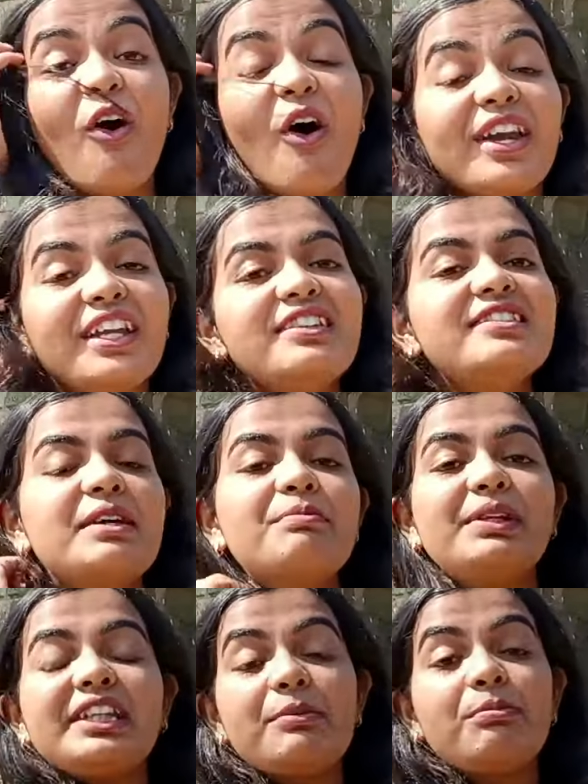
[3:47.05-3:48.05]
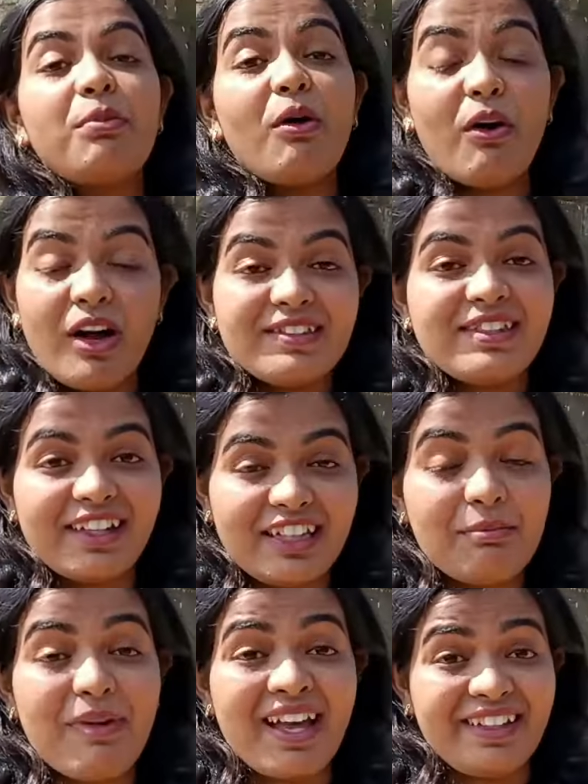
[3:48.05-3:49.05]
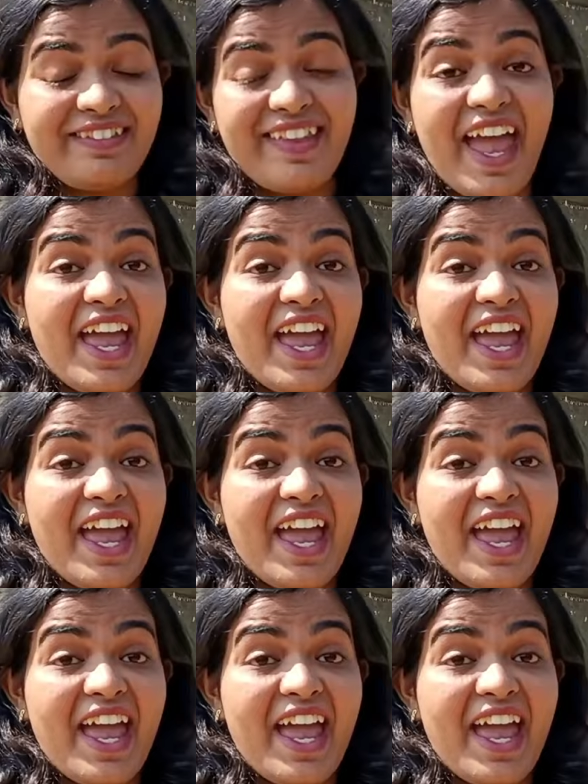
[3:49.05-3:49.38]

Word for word: और इस टेम्पल की बहुत ज़्यादा मान्यता